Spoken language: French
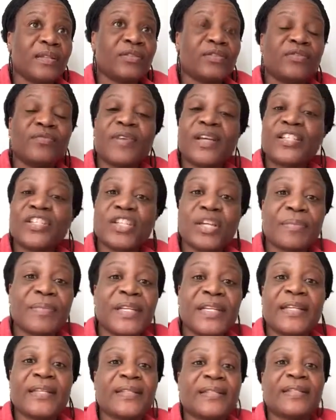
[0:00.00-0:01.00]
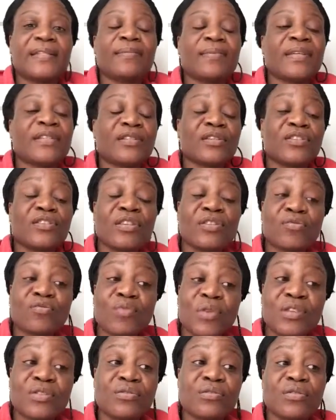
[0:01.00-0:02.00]
Tu ne vas jamais laisser parce que c'est
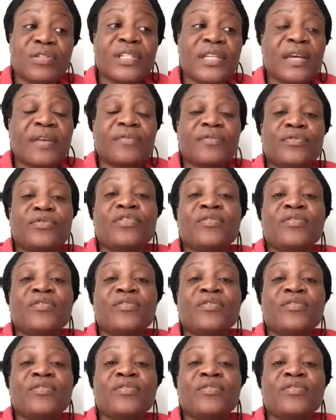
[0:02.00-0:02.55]
toi seul qui as vu.